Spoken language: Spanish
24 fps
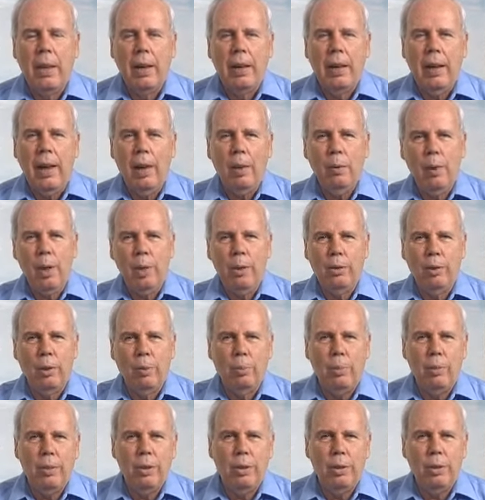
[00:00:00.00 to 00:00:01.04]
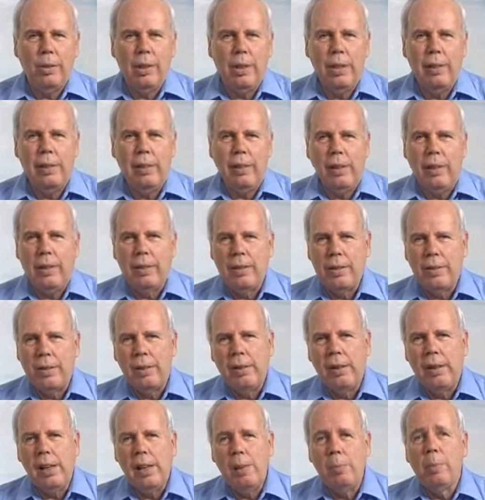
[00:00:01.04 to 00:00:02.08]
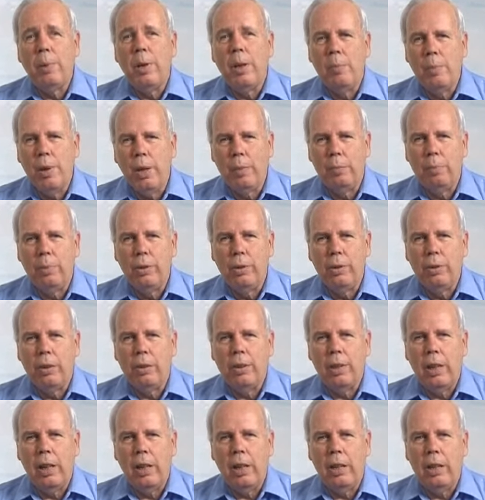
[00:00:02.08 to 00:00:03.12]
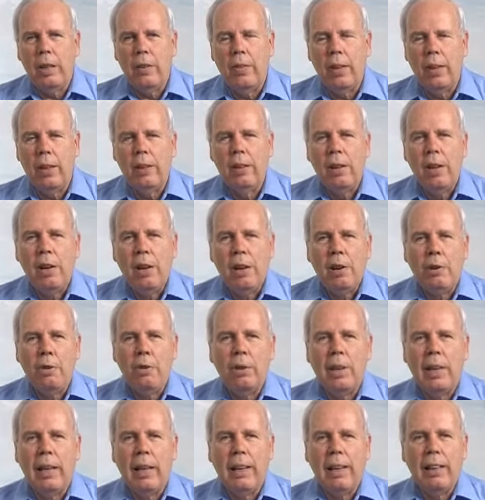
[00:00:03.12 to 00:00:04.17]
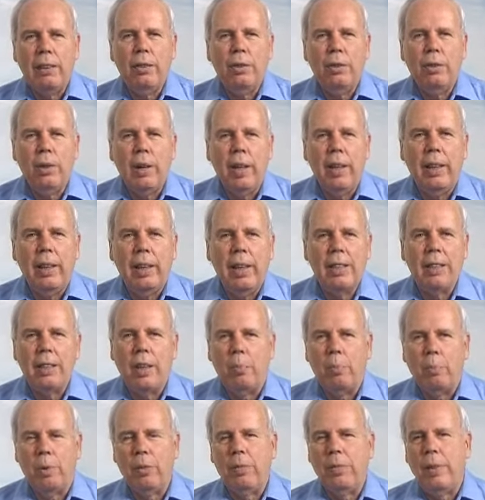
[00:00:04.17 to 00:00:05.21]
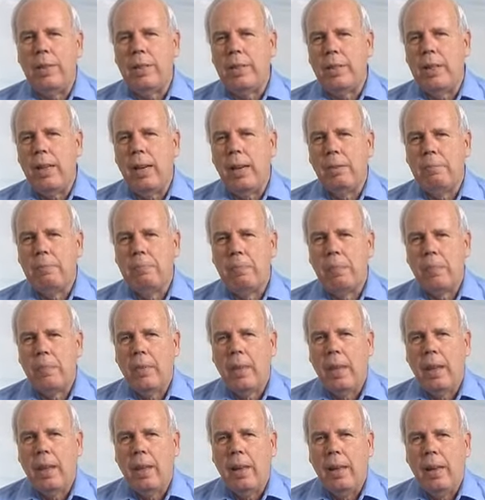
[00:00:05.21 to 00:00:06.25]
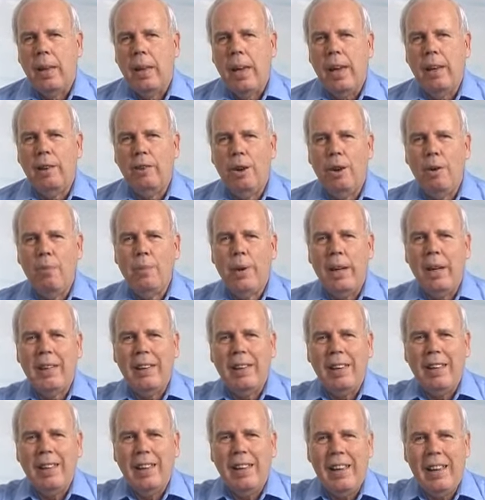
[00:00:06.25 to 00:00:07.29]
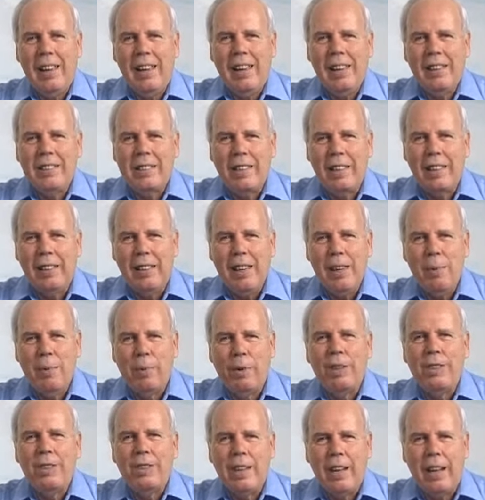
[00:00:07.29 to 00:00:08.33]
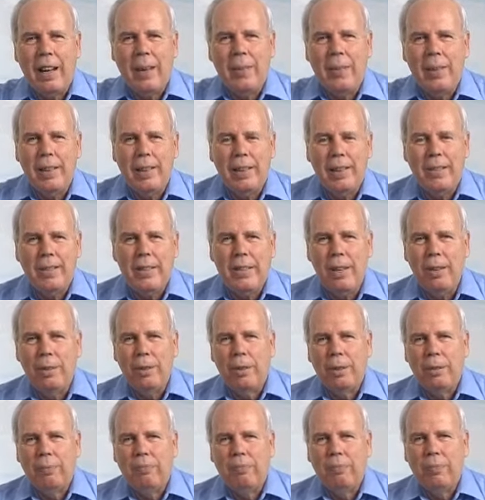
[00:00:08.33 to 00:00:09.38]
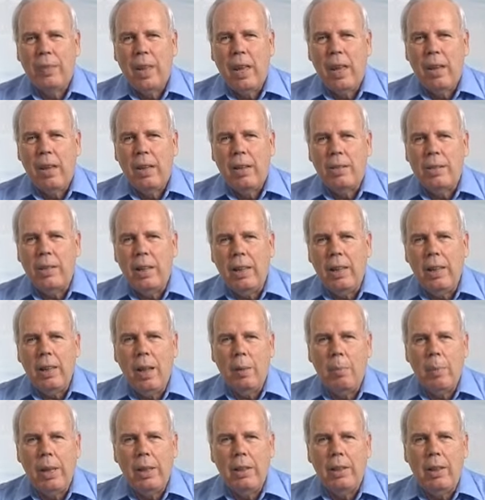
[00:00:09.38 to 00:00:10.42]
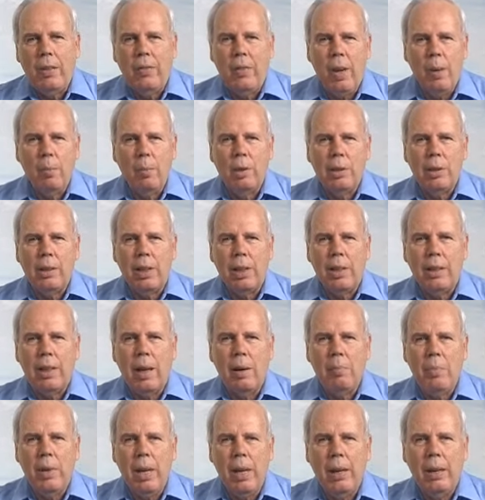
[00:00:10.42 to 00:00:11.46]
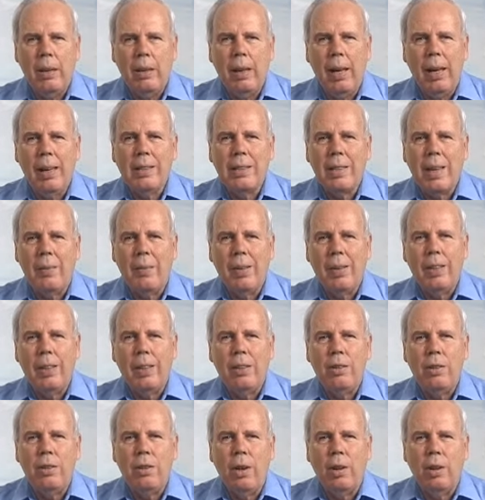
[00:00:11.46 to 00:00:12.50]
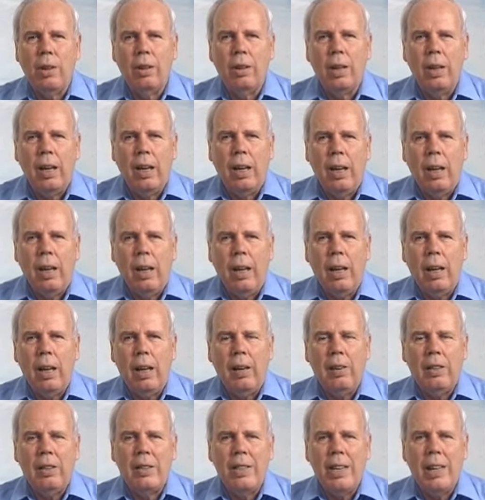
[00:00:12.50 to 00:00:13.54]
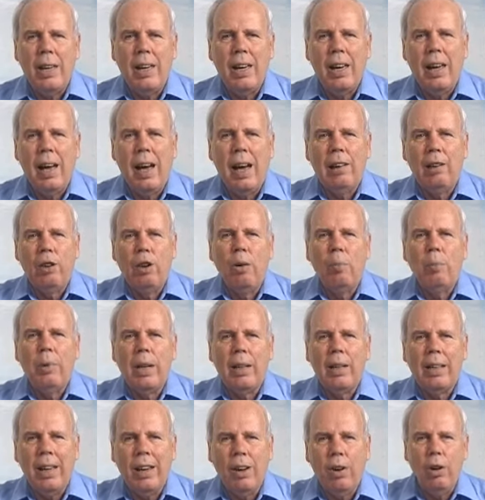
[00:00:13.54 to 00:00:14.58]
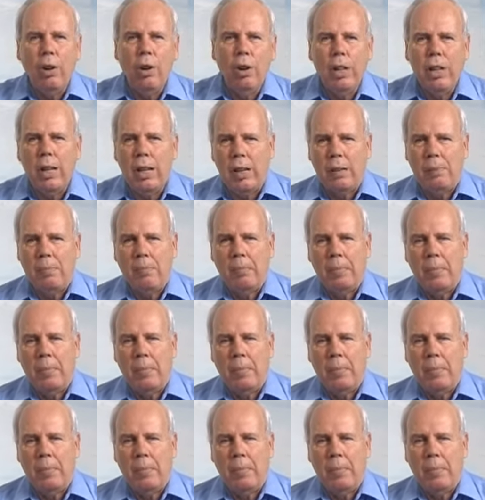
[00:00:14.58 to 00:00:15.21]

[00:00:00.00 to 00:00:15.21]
Hay cuatro puntos de interés. El primer punto tiene que ver con la lectura de esta profecía. El hombre que lee este libro será bendecido. Seguidamente vemos que también esta bendición eh, sigue al hombre que oye.